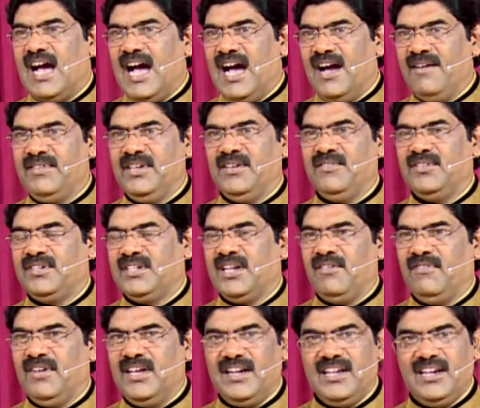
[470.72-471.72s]
ஆவியை
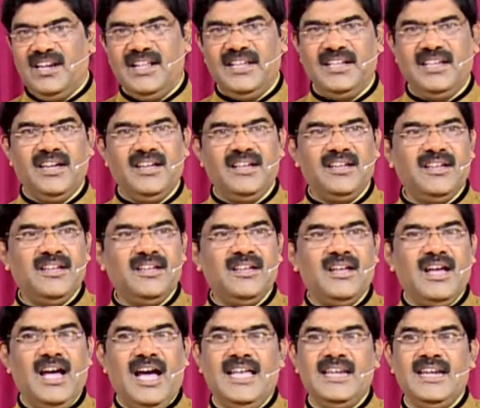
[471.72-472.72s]
விட்டால் வேறு இல்லைங்க
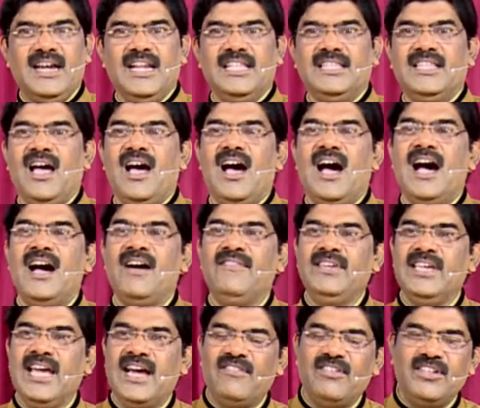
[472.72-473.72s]
அதனால தான்
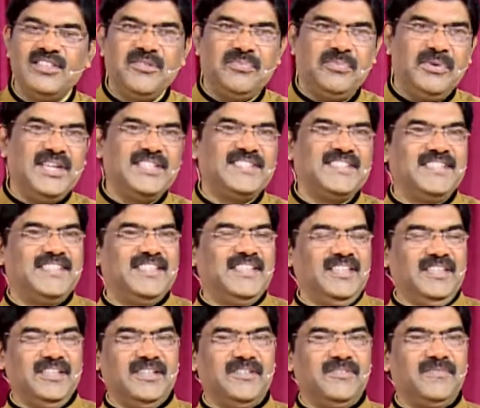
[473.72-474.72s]
ஆவியாக வந்து பேசுது
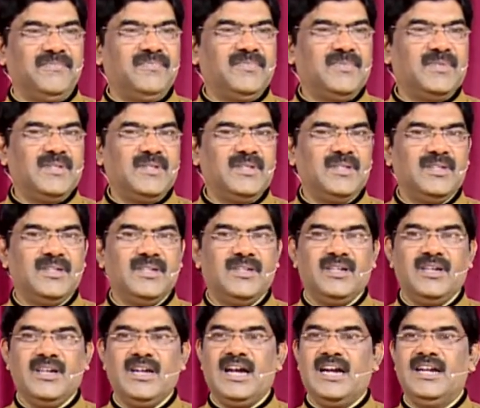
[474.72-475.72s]

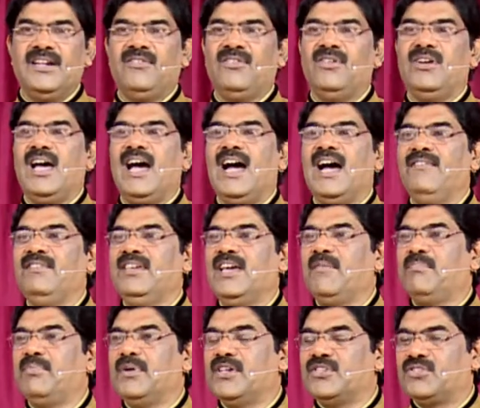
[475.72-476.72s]
கடவுள்
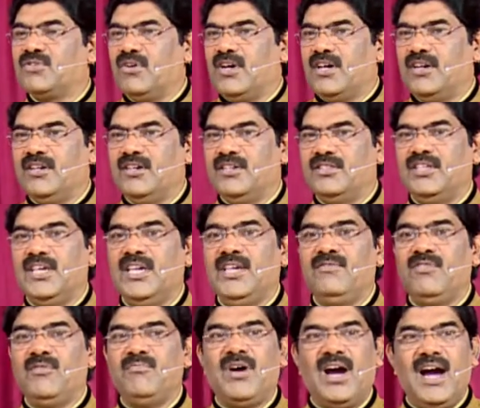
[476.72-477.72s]
ஆவியாக பேசுவார்
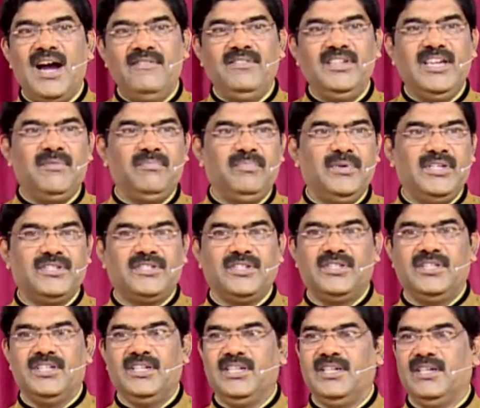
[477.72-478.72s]
தெய்வம் ஆவியாக
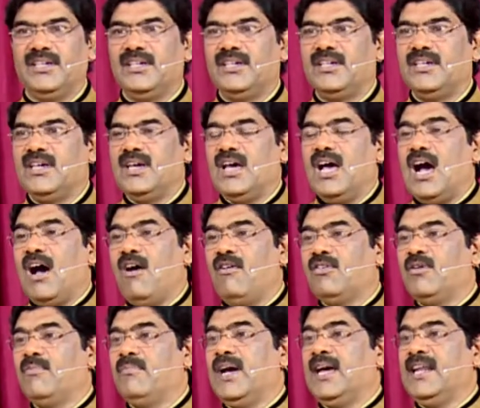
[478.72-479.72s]
பேசுது
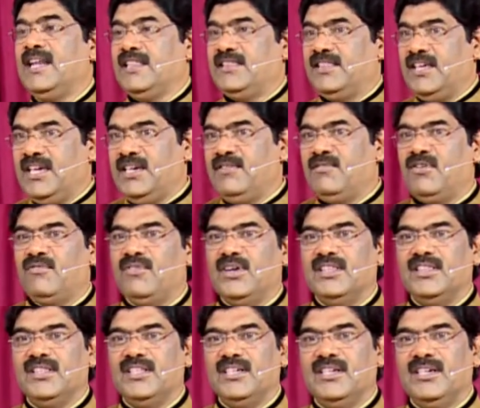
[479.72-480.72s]
அவங்க மேலே தெய்வம்
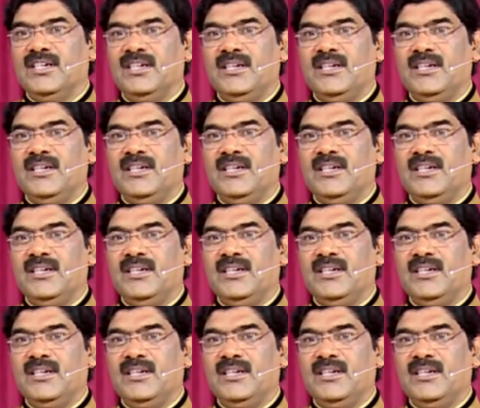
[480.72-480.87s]
வந்து